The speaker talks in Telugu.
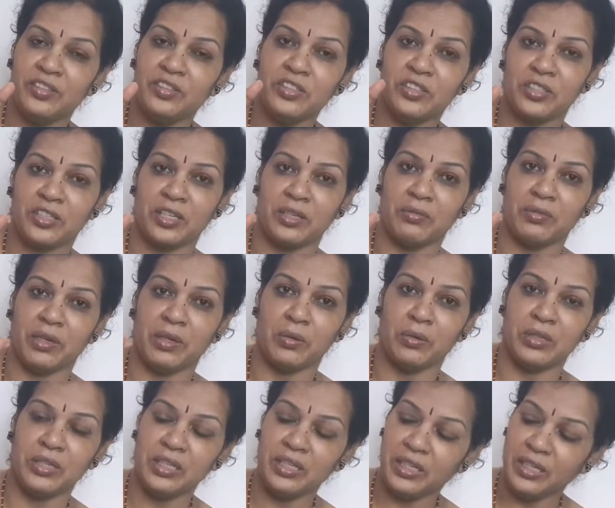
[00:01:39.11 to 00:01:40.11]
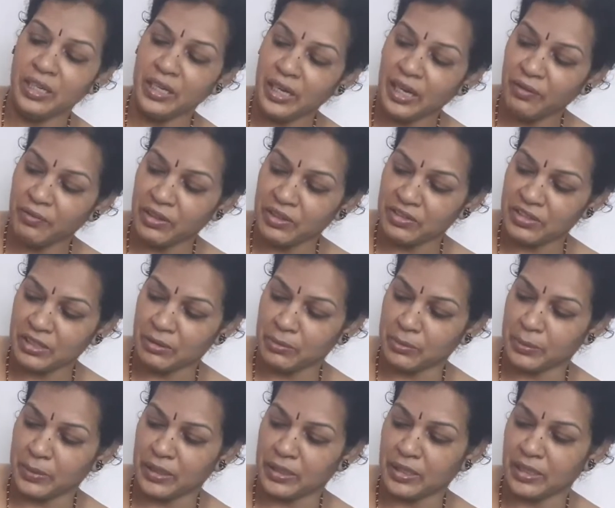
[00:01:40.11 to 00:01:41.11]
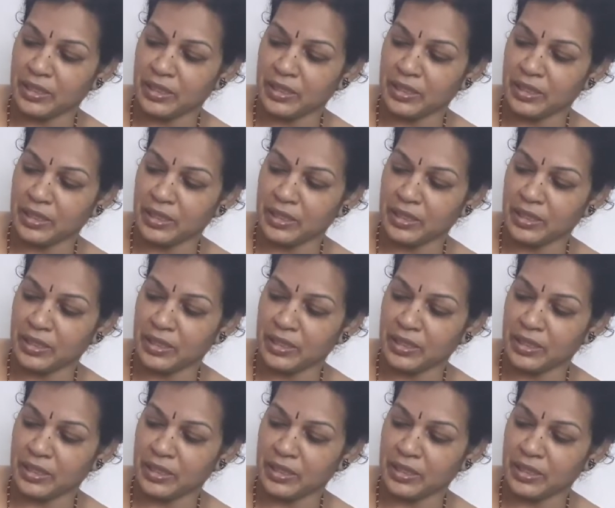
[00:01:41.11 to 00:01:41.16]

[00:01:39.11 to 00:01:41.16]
చిటికన వేలు ఈ ఇలా వేస్తామన్నమాట